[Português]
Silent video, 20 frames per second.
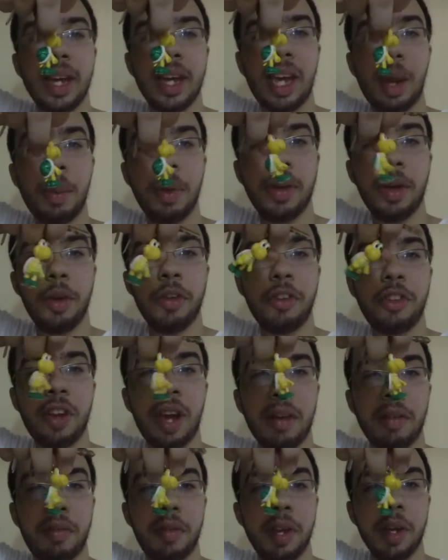Quem me deu esse
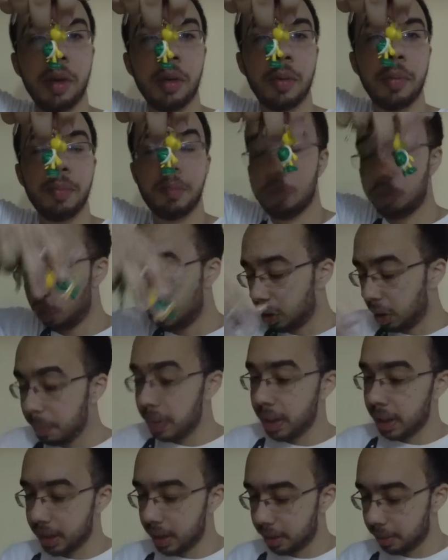chaveiro foi o
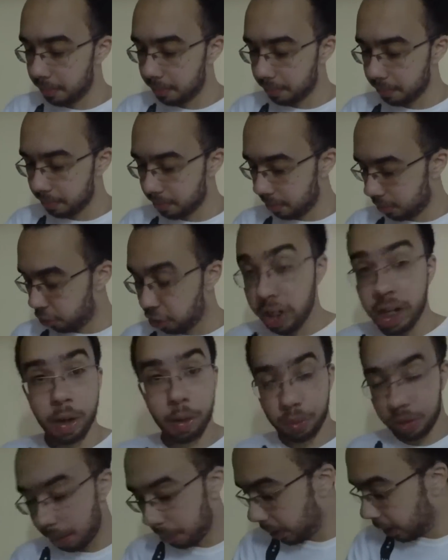Damiani.
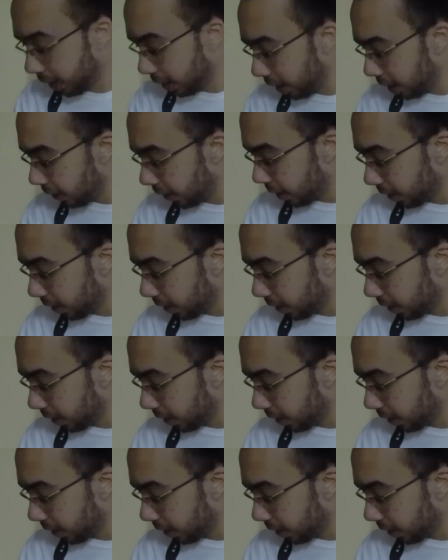Sim, o Damiani